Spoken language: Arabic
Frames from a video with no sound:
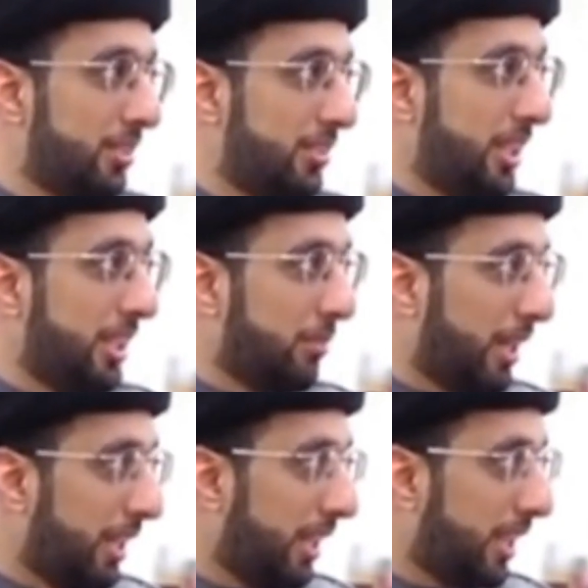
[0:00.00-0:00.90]
السيد ما
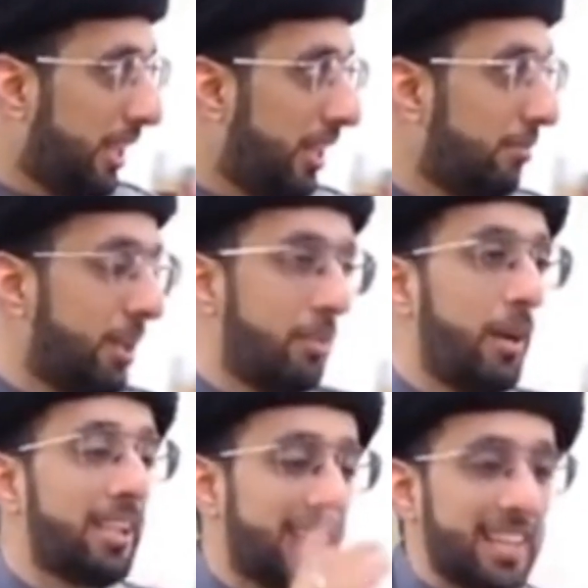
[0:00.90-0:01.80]
قال هالكلام إلا
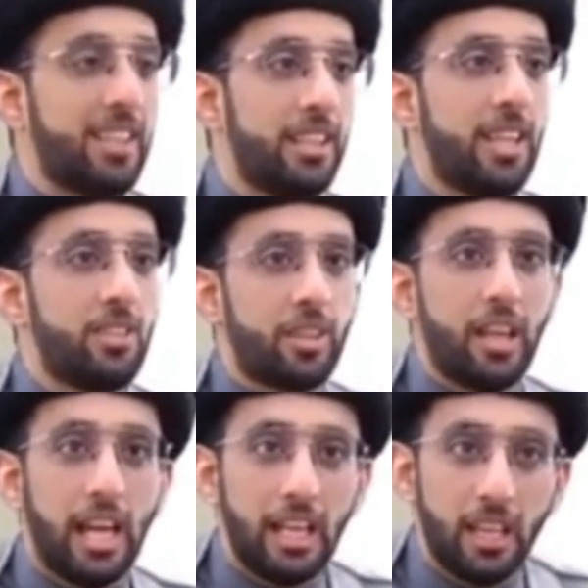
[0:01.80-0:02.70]
بعد قطعا أن
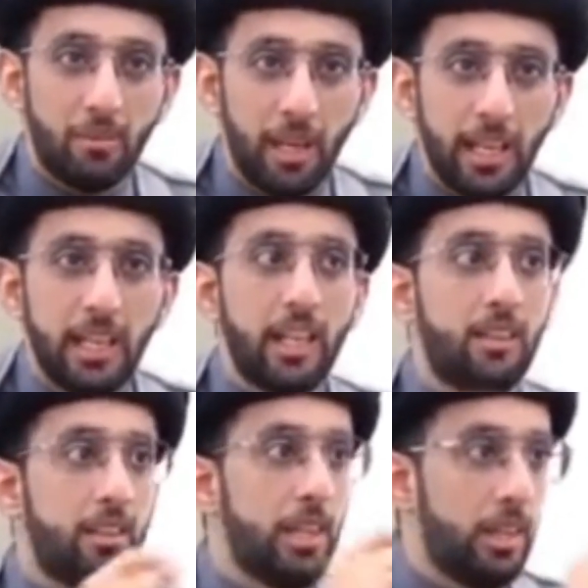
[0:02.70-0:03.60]
اطلع على
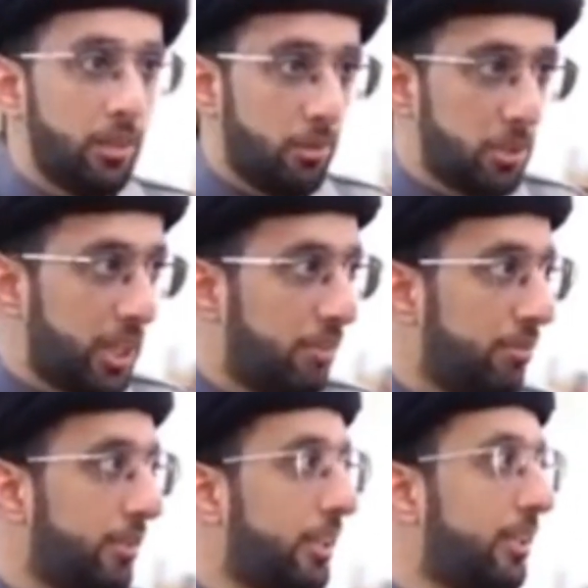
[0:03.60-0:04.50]
الأبحاث
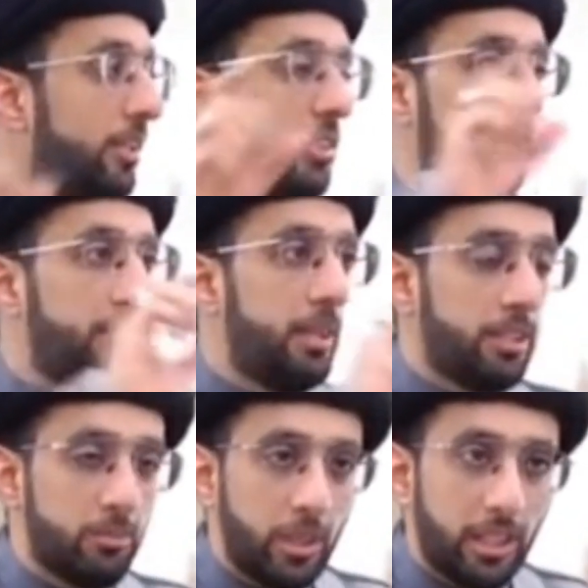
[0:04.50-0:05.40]
وشاف
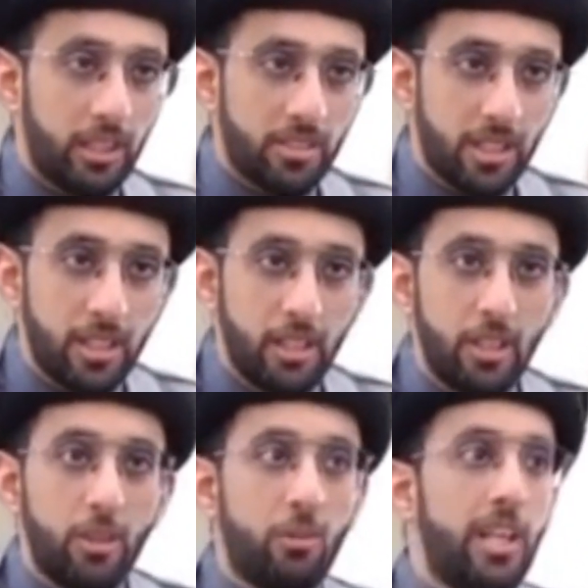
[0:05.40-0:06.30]
التطعيمات المرخصة
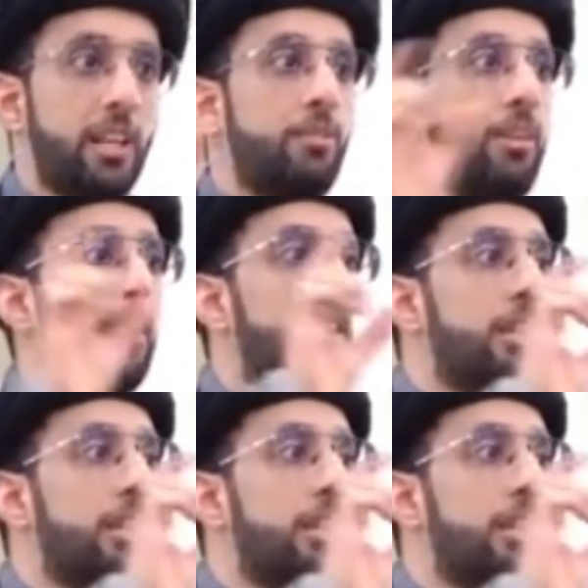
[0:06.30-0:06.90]
ويعرف